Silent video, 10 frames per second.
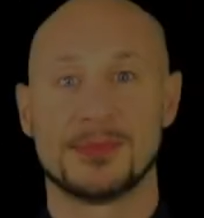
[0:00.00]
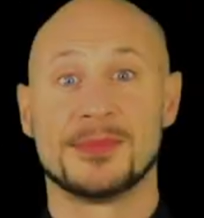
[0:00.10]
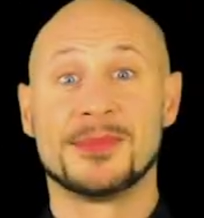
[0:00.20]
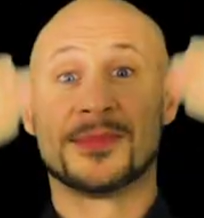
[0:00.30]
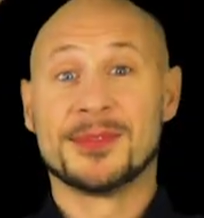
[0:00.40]

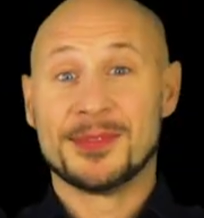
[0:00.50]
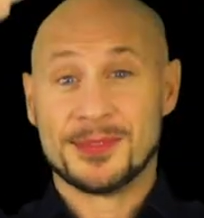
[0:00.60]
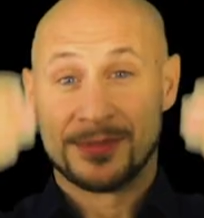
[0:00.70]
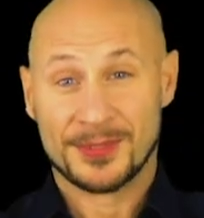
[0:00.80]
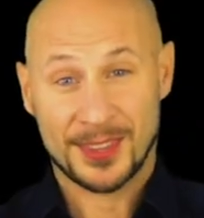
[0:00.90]

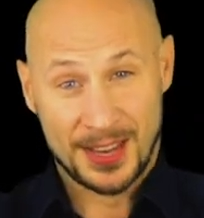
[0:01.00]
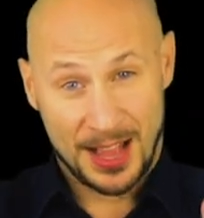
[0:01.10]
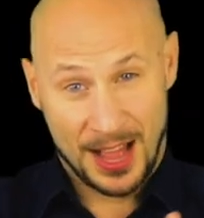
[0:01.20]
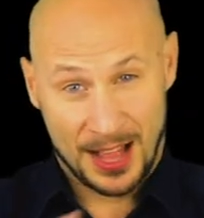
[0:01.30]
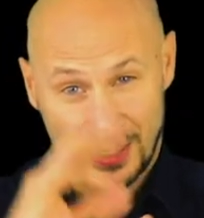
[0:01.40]
Stupendi poi
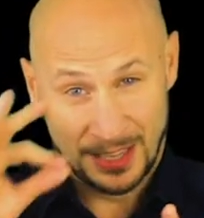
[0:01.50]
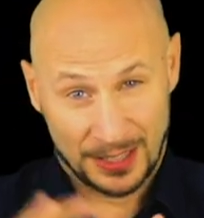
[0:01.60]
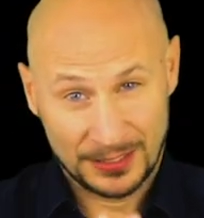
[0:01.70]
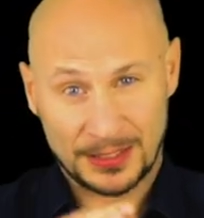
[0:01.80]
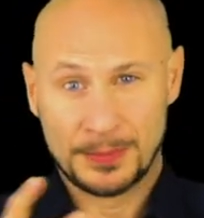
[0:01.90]
gli
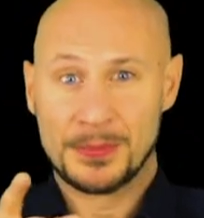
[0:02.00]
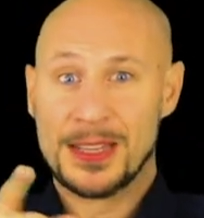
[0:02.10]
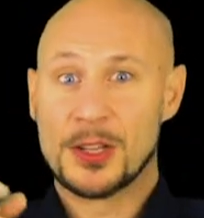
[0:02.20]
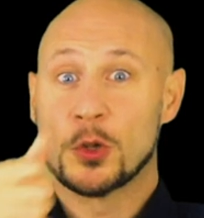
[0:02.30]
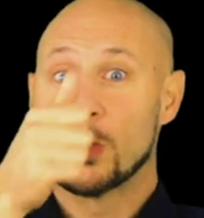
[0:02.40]
arazzi che
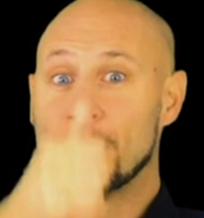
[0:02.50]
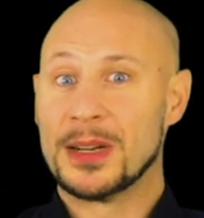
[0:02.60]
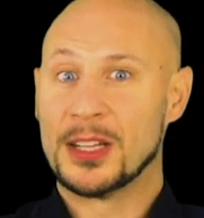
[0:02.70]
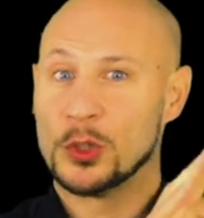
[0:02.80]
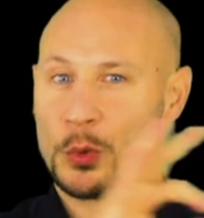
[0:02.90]
sono alle
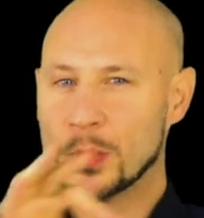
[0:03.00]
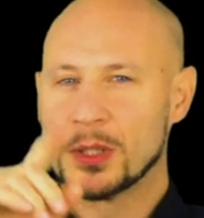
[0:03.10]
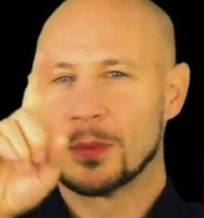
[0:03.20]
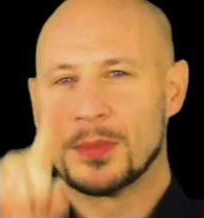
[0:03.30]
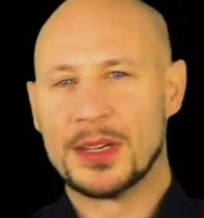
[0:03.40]
pareti,
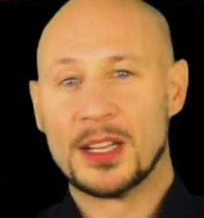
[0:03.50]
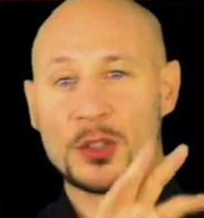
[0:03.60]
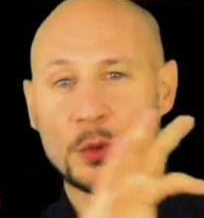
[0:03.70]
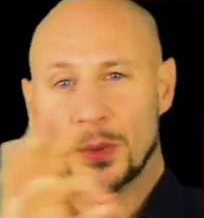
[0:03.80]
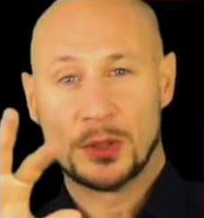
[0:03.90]
sono i
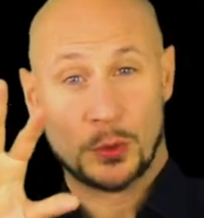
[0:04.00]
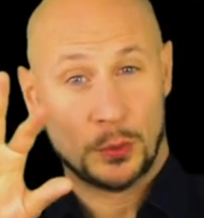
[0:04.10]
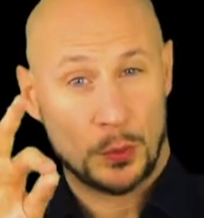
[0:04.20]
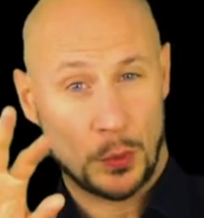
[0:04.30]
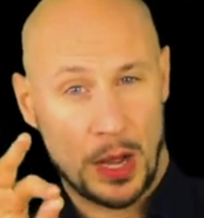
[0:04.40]
cosiddetti
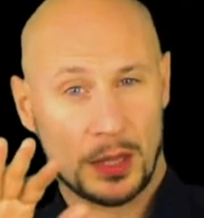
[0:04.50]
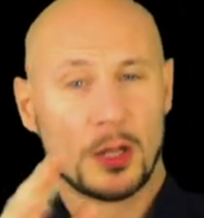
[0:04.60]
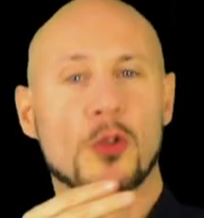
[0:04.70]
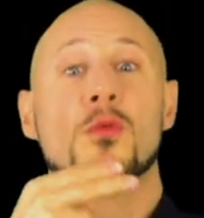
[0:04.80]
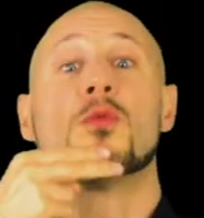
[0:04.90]
arazzi
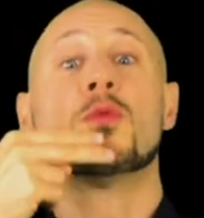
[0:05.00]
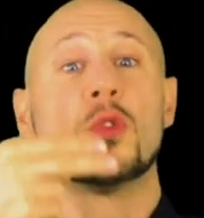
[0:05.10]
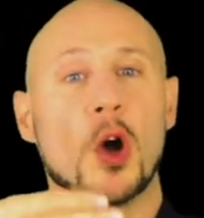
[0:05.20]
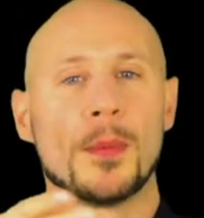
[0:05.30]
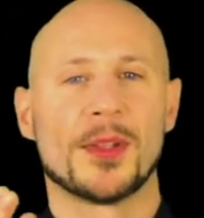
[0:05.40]
d'oria della
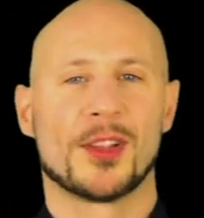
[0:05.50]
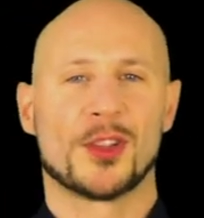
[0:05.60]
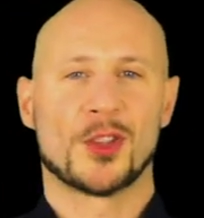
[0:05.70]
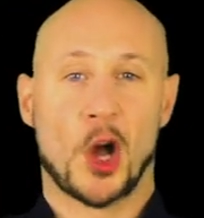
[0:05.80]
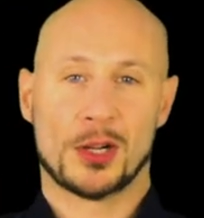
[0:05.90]
prima metà
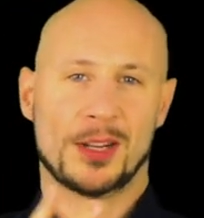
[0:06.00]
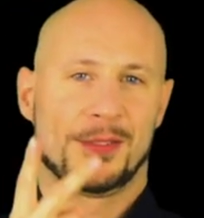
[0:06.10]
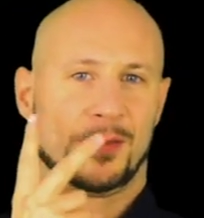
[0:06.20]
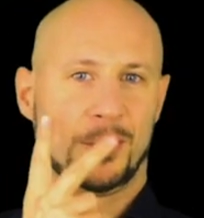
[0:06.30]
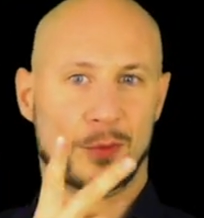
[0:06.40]
del
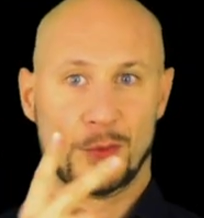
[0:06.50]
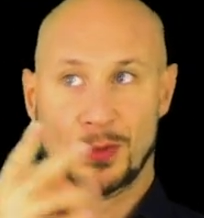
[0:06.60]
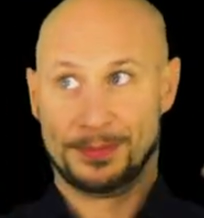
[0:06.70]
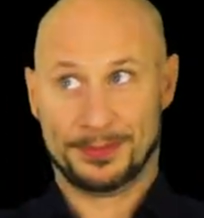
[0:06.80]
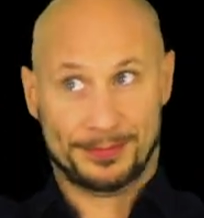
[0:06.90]
Cinquecento